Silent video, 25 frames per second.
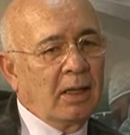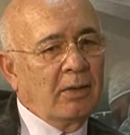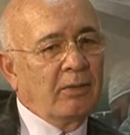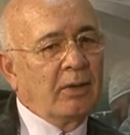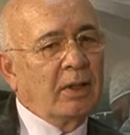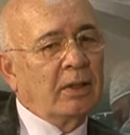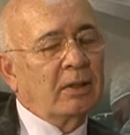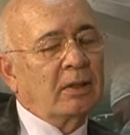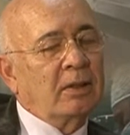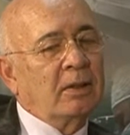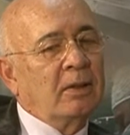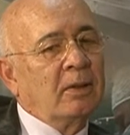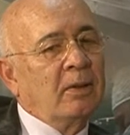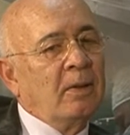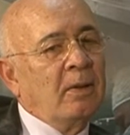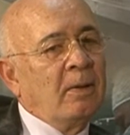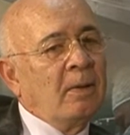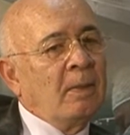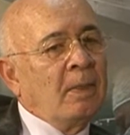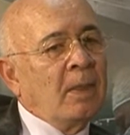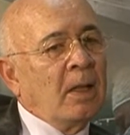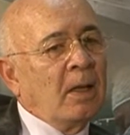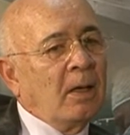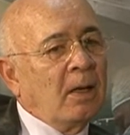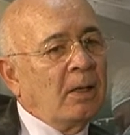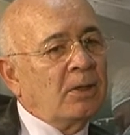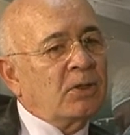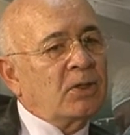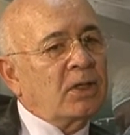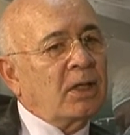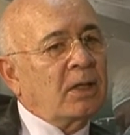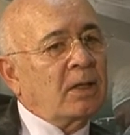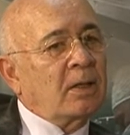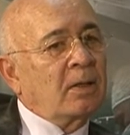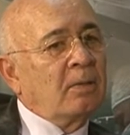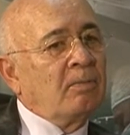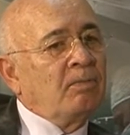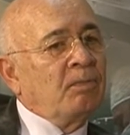Evet.
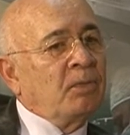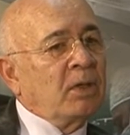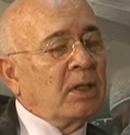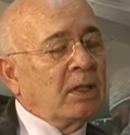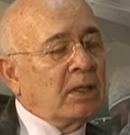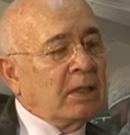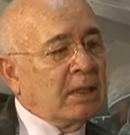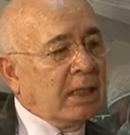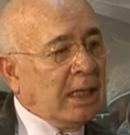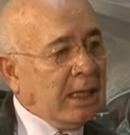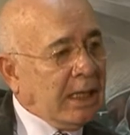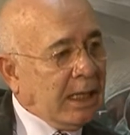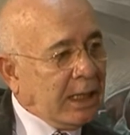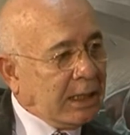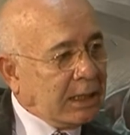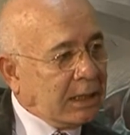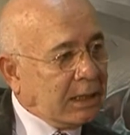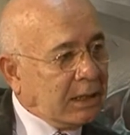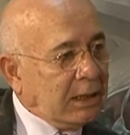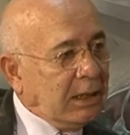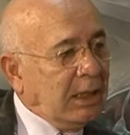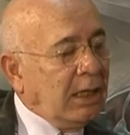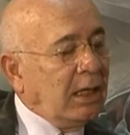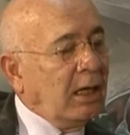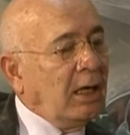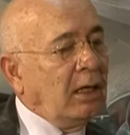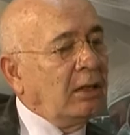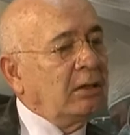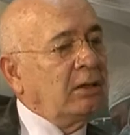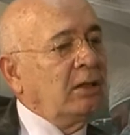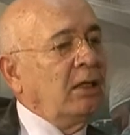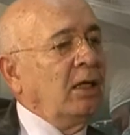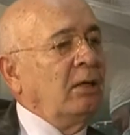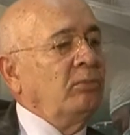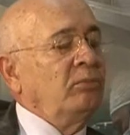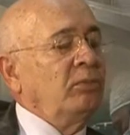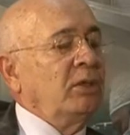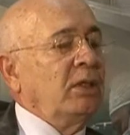Ancak gerekli
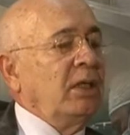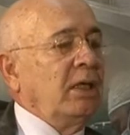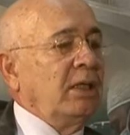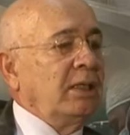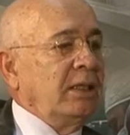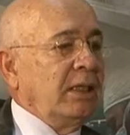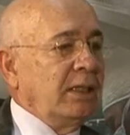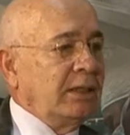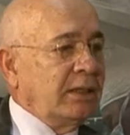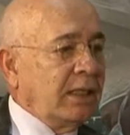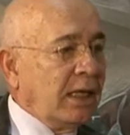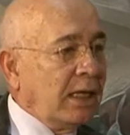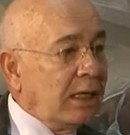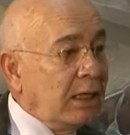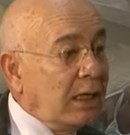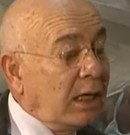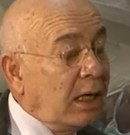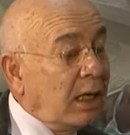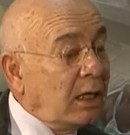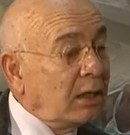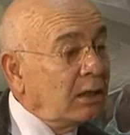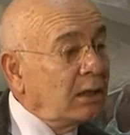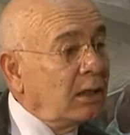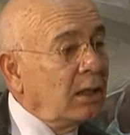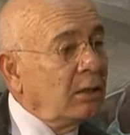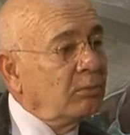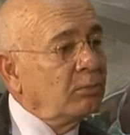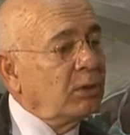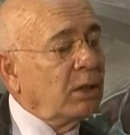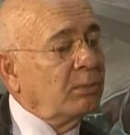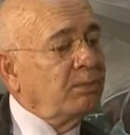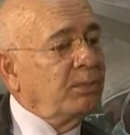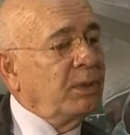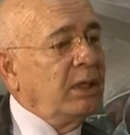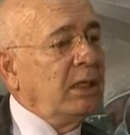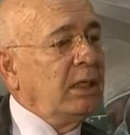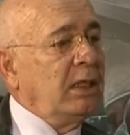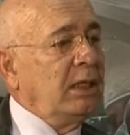anlamda, yeterli
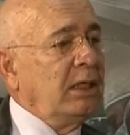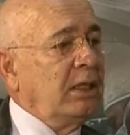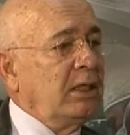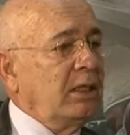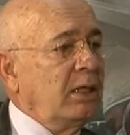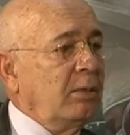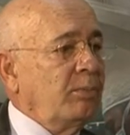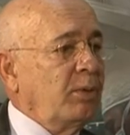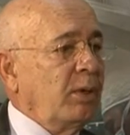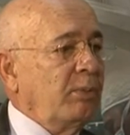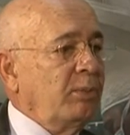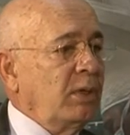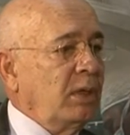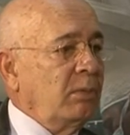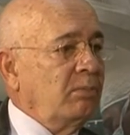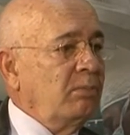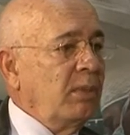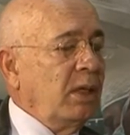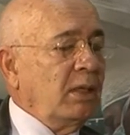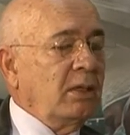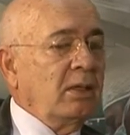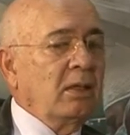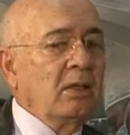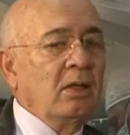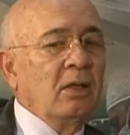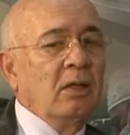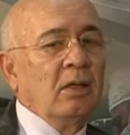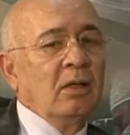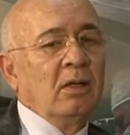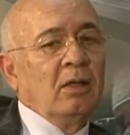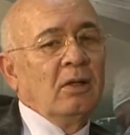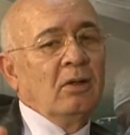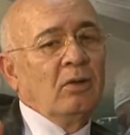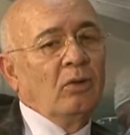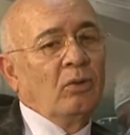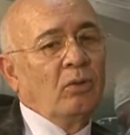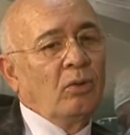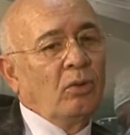anlamda peeling yapabilmek
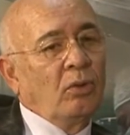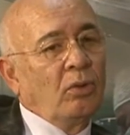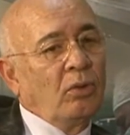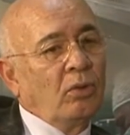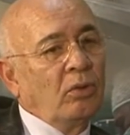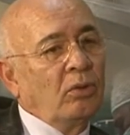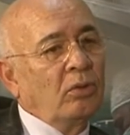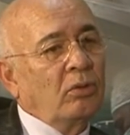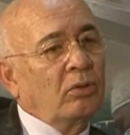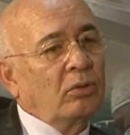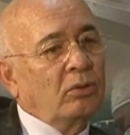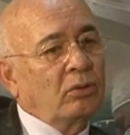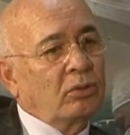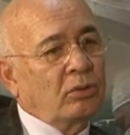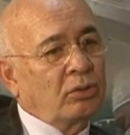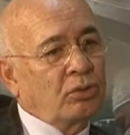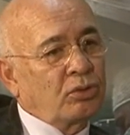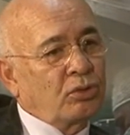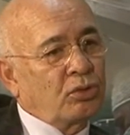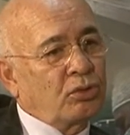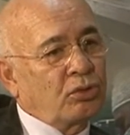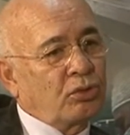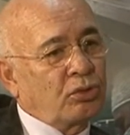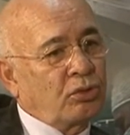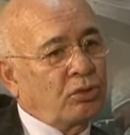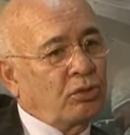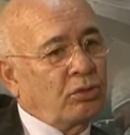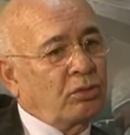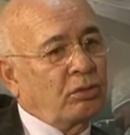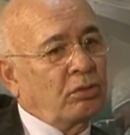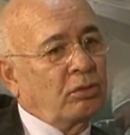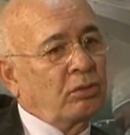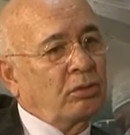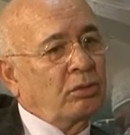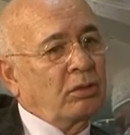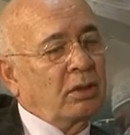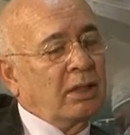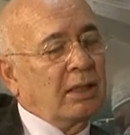o küçücük e,
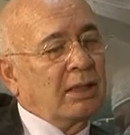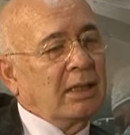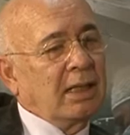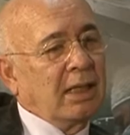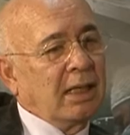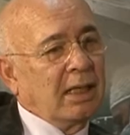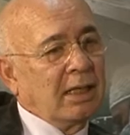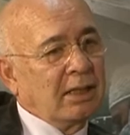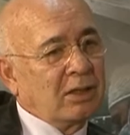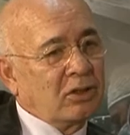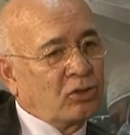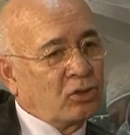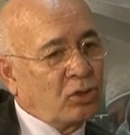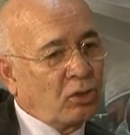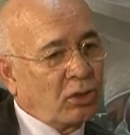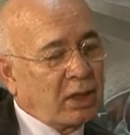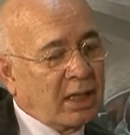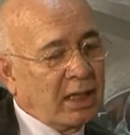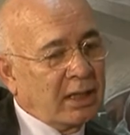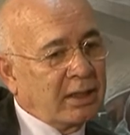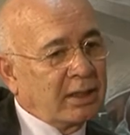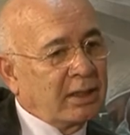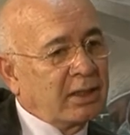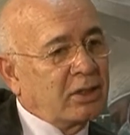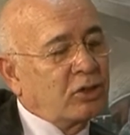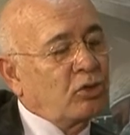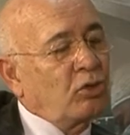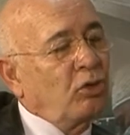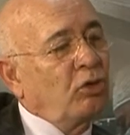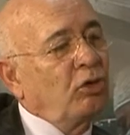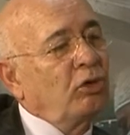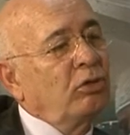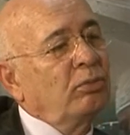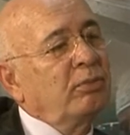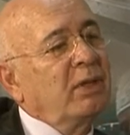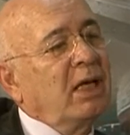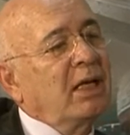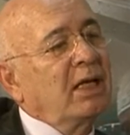ya da çok etkisi
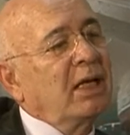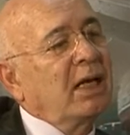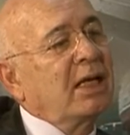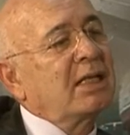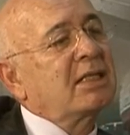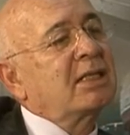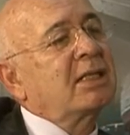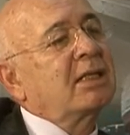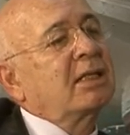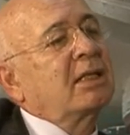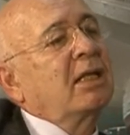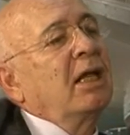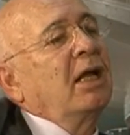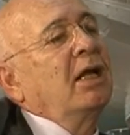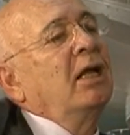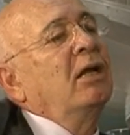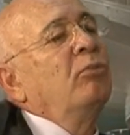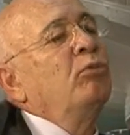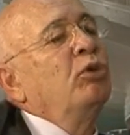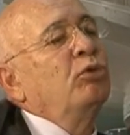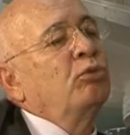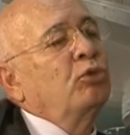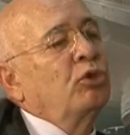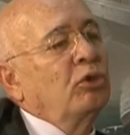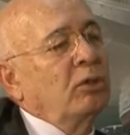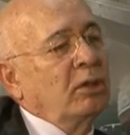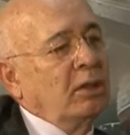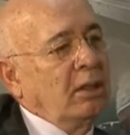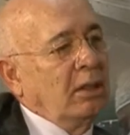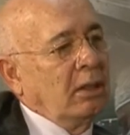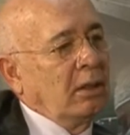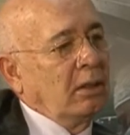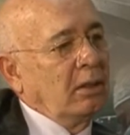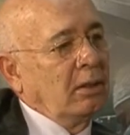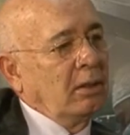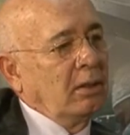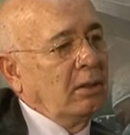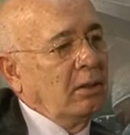olmayan asitlerle mümkün
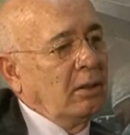değil.